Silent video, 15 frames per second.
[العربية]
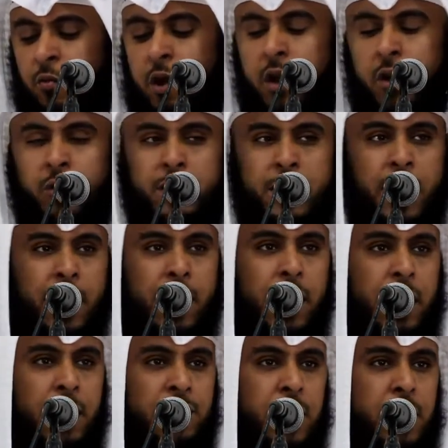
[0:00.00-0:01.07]
ولو
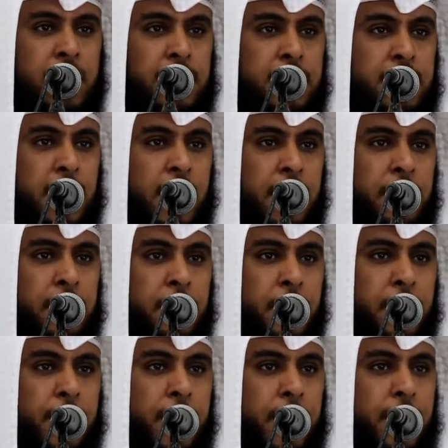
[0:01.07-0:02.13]
تعالج
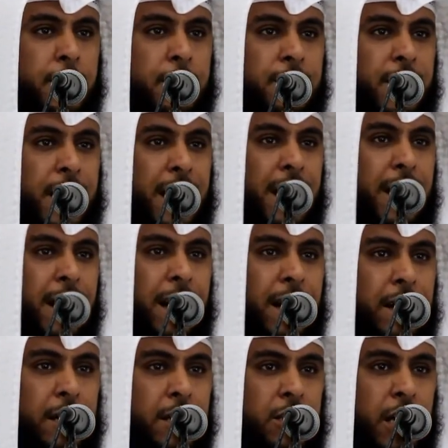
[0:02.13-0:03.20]
الإنسان فلا
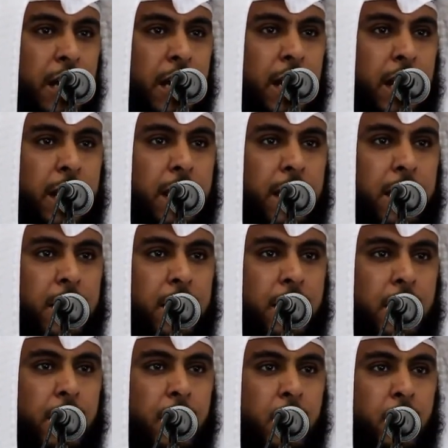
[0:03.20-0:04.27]
حرج
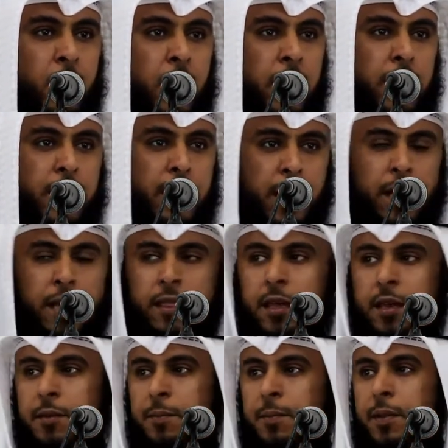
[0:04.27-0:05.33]
عليه
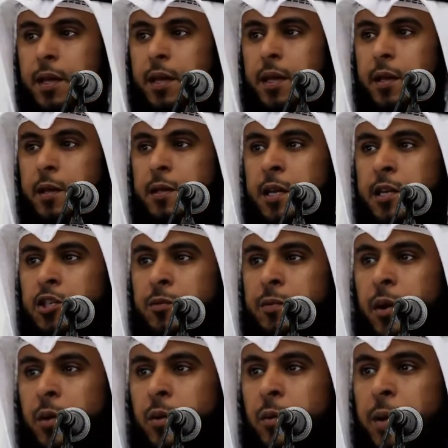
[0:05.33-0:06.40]
وحينئذ
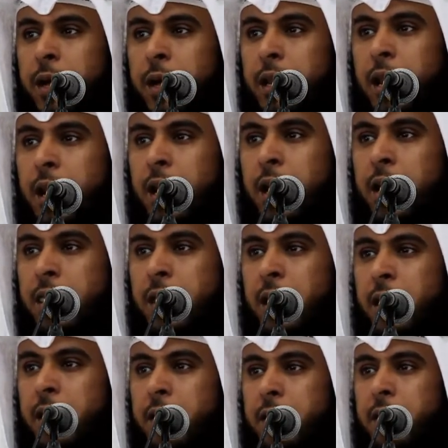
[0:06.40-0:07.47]
نجمع بين
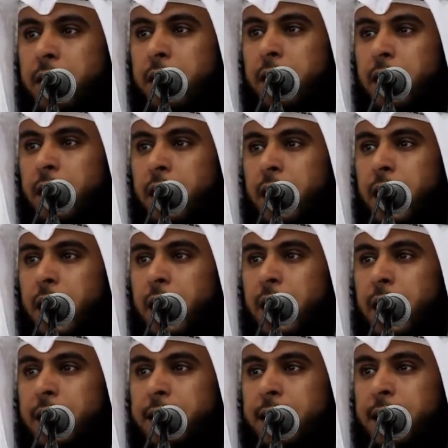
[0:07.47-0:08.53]
الآثار
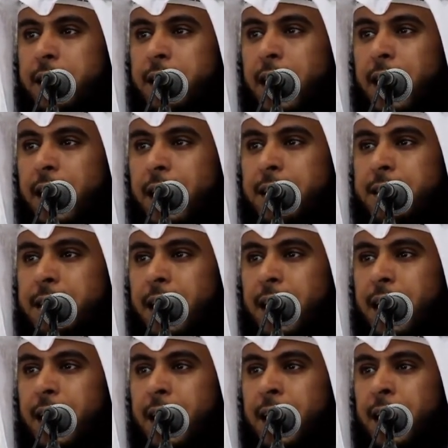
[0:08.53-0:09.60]
التي دلت
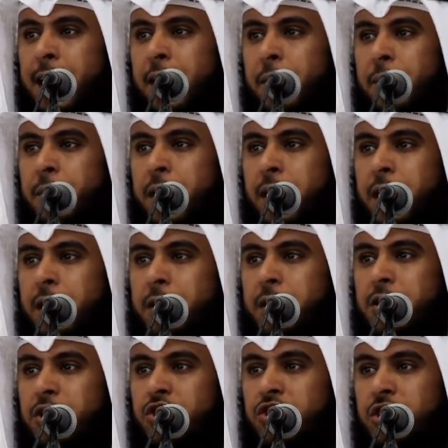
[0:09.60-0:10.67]
على أهمية
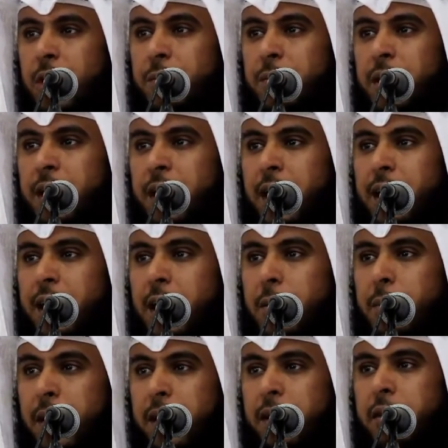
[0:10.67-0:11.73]
الصبر على
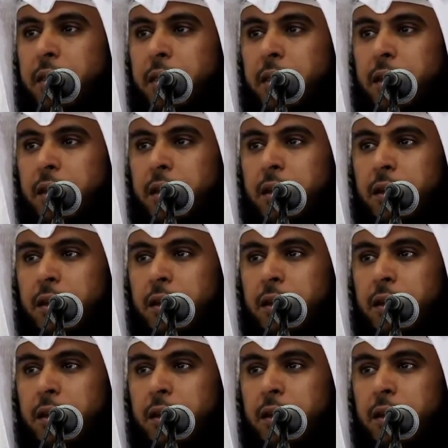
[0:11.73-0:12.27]
المرض